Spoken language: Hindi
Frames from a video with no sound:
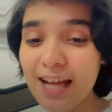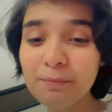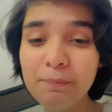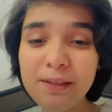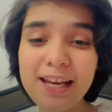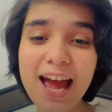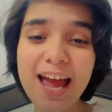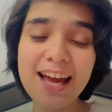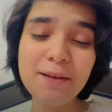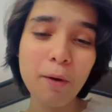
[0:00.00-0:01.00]
दांत पीला
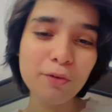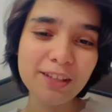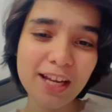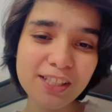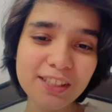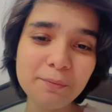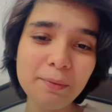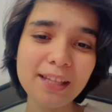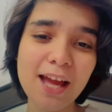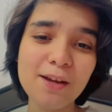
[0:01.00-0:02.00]
है अरे बहुत नई चीज
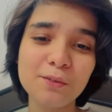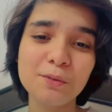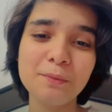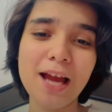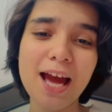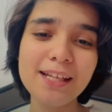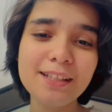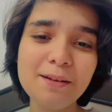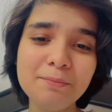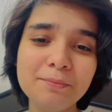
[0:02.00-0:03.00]
बताए हो तुम यार
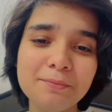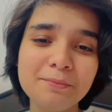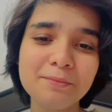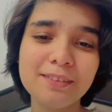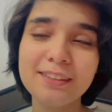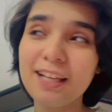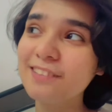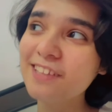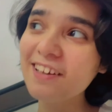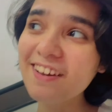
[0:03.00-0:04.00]
एकदम
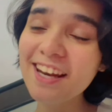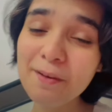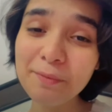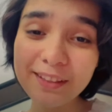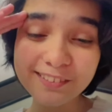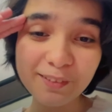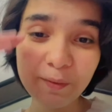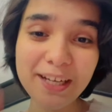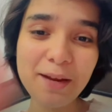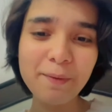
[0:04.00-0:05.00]
नासा वाले अभी तक
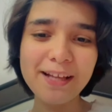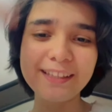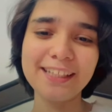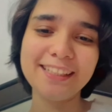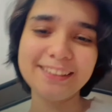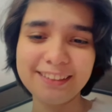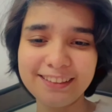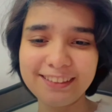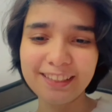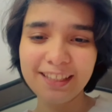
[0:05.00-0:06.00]
समझ नहीं पाए थे ये
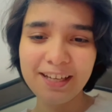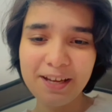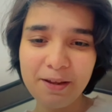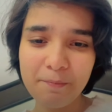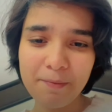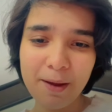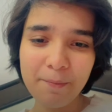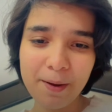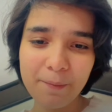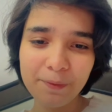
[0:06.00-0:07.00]
चीज
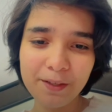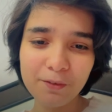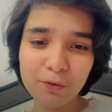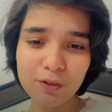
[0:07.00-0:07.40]
मैम आपने